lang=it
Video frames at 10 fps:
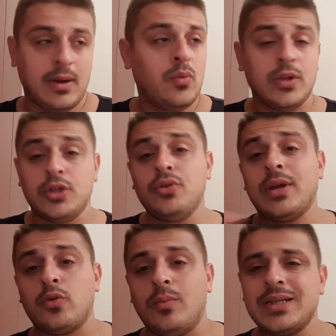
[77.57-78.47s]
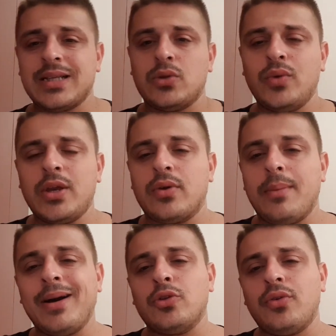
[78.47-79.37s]
Quindi Donnarumma è stato un errore
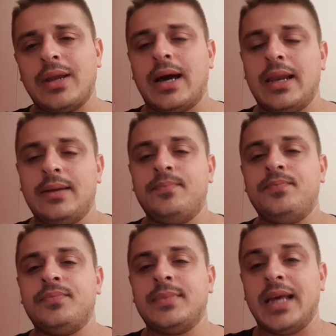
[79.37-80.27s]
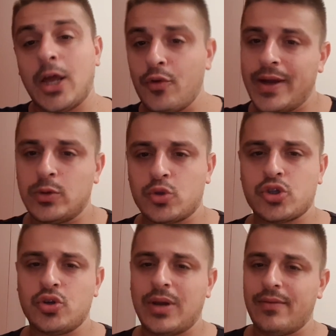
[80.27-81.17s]
madornale della
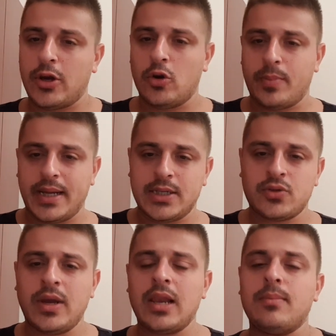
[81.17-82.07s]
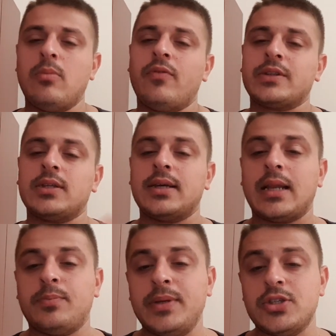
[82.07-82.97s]
Juventus non averlo preso e l'abbiamo fatto andare a
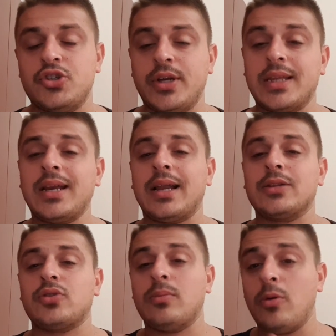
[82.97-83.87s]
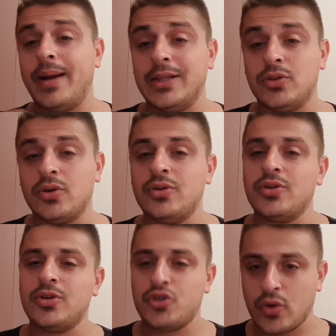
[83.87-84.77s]
PSG che tra l'altro al momento
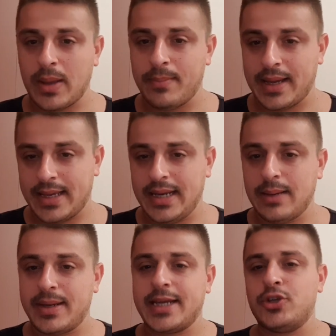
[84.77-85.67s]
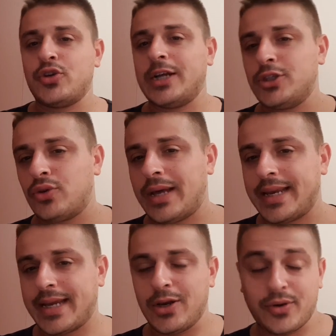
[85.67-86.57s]
gioca in banchina perché gioca titolare
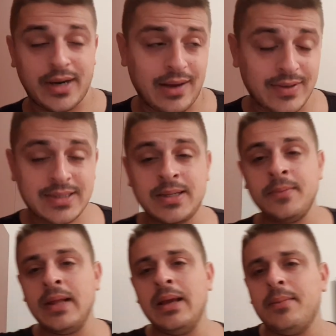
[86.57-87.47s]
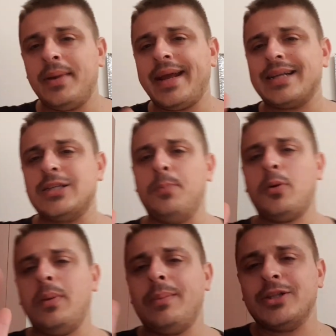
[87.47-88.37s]
che non Navas. Ma ragazzi il
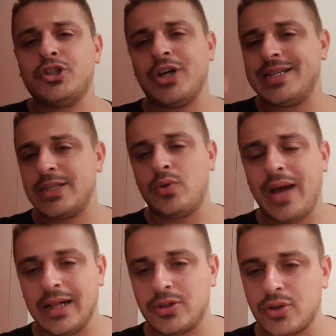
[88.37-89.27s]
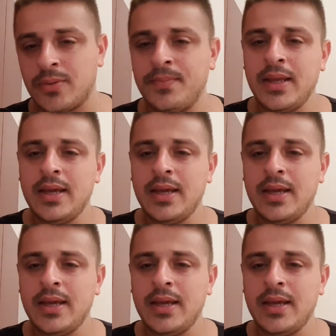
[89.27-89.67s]
problema di Chesney è un altro.